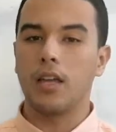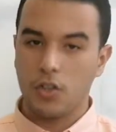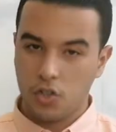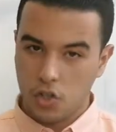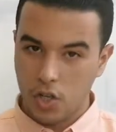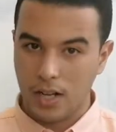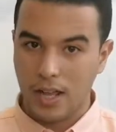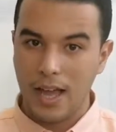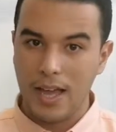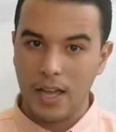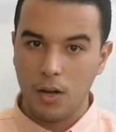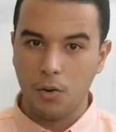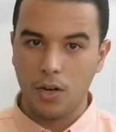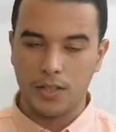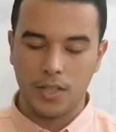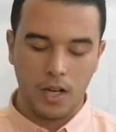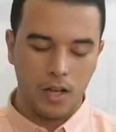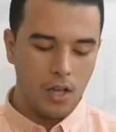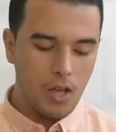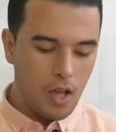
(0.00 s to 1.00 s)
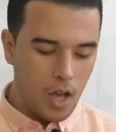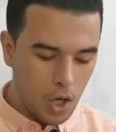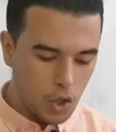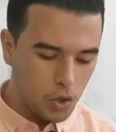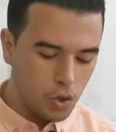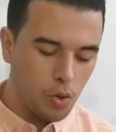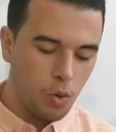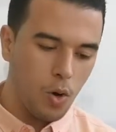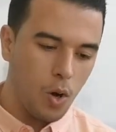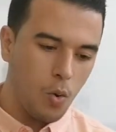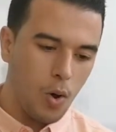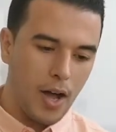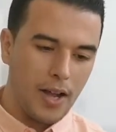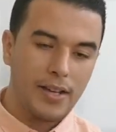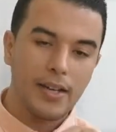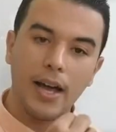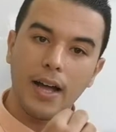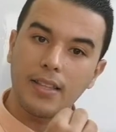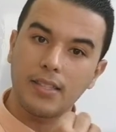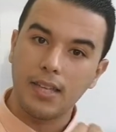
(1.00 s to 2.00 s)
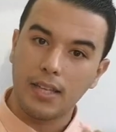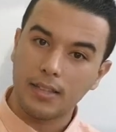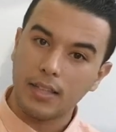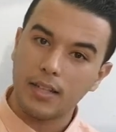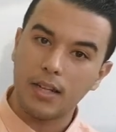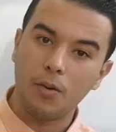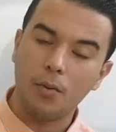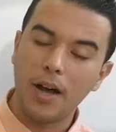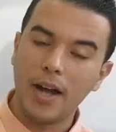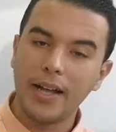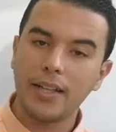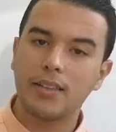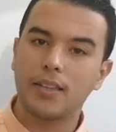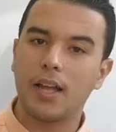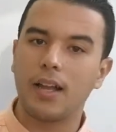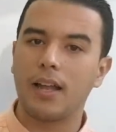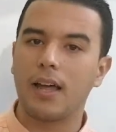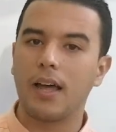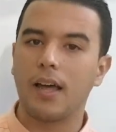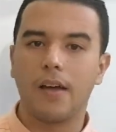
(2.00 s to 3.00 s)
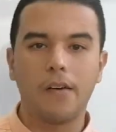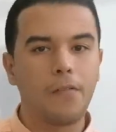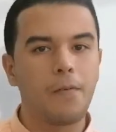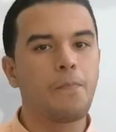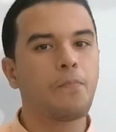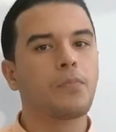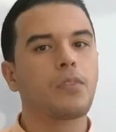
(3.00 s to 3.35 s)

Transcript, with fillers: جا الغايه وحده اشنو هو انها تعطينا واحد الدالة اف